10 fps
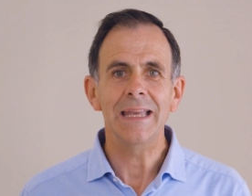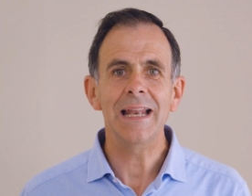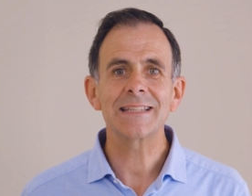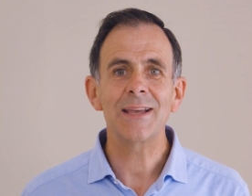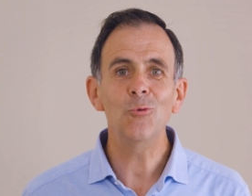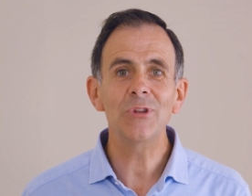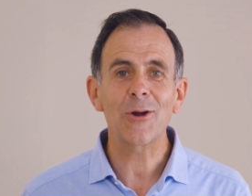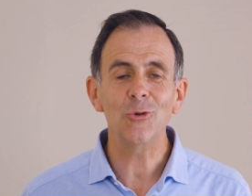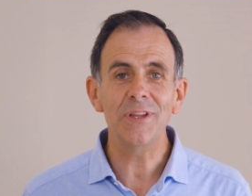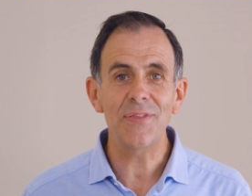Y la segunda
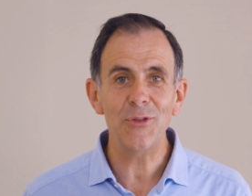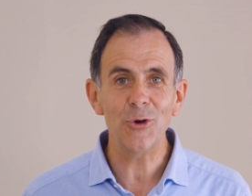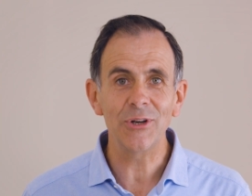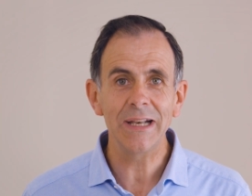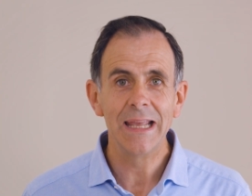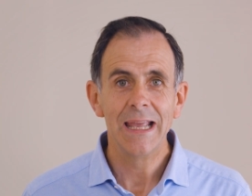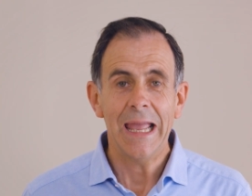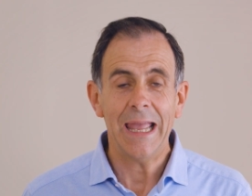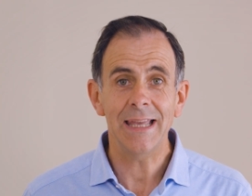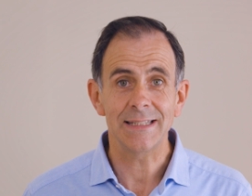condición
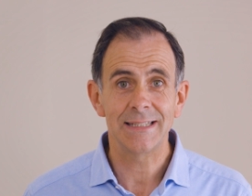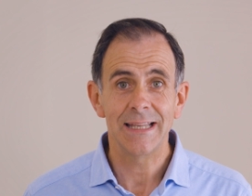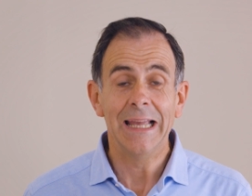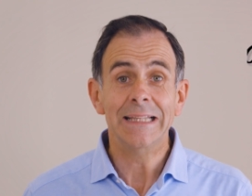es